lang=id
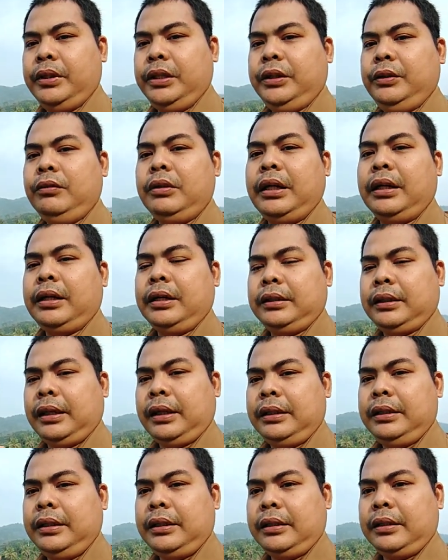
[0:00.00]
Itu langkah
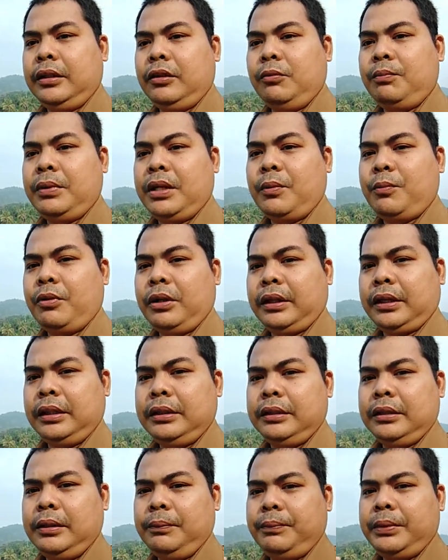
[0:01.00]
terakhir kalau
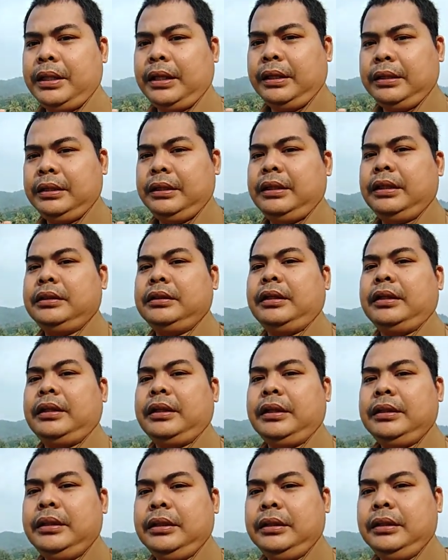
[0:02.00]
melaporkan ke pihak dinas
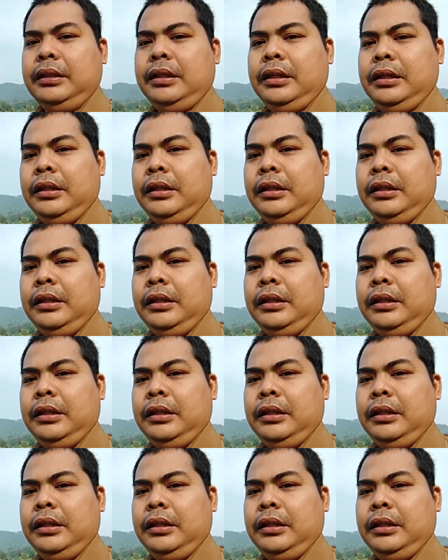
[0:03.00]
terkait